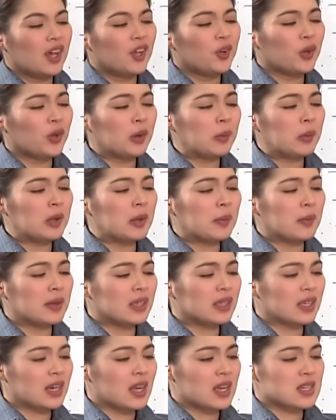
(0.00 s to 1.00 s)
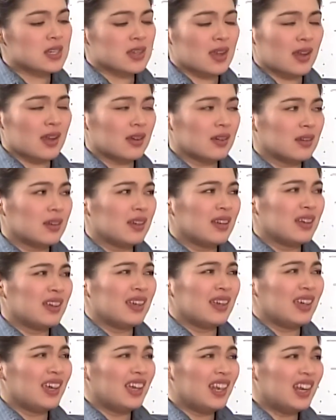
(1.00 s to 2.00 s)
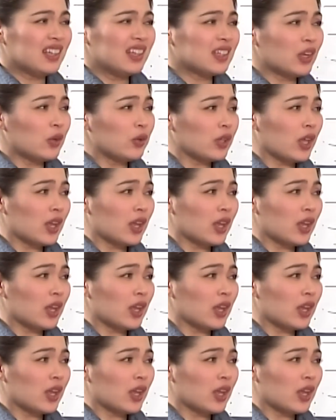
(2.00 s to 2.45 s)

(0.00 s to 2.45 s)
Ano ka ba naman, Gracia? Ilang taon